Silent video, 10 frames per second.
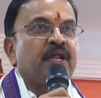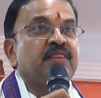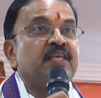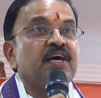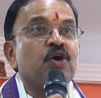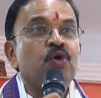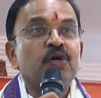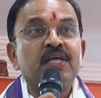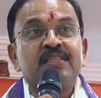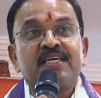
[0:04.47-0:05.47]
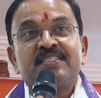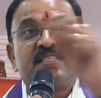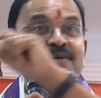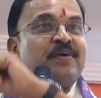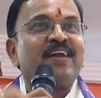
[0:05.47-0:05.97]
మా పార్టీ పెట్టిన
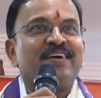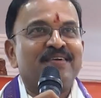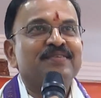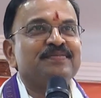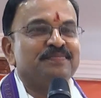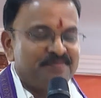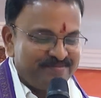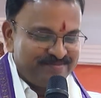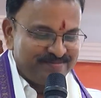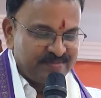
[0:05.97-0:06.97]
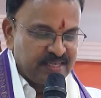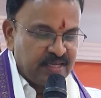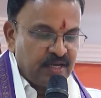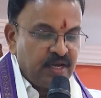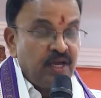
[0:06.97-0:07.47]
పార్టీ కాదు ప్రజల్లోంచి
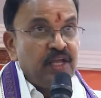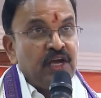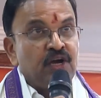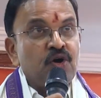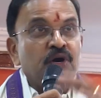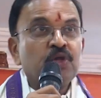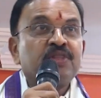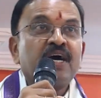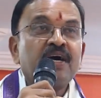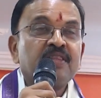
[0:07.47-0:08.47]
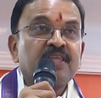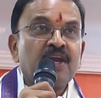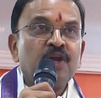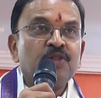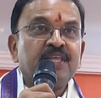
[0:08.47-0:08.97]
పుట్టిన పార్టీ శ్రమతో
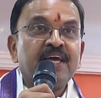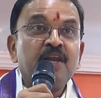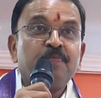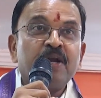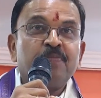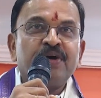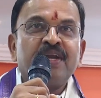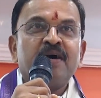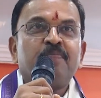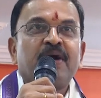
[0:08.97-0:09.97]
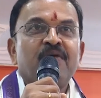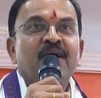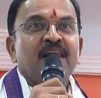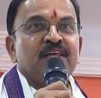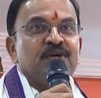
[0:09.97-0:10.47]
అద్భుతాలు సృష్టించే ఆలోచన
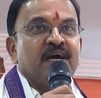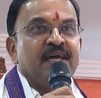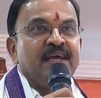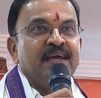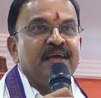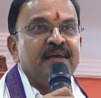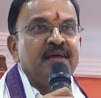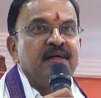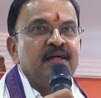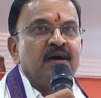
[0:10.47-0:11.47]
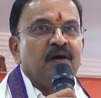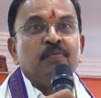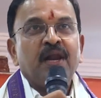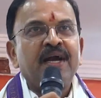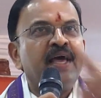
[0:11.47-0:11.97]
ప్రస్తుత పార్టీలకు లేదు
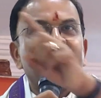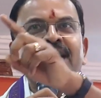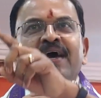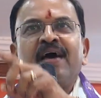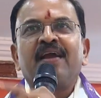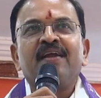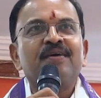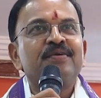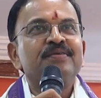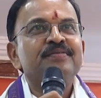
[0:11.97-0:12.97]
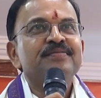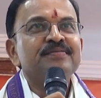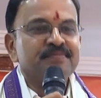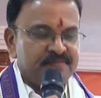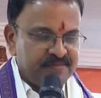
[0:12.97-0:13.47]
అందుకే కొత్త రాజకీయ
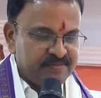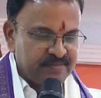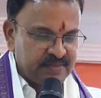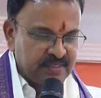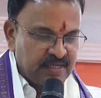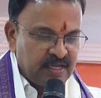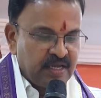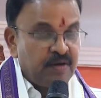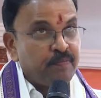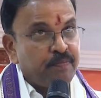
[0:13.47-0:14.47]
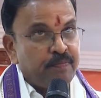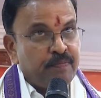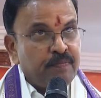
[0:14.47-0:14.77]
పార్టీ జేడి లక్ష్మీనారాయణ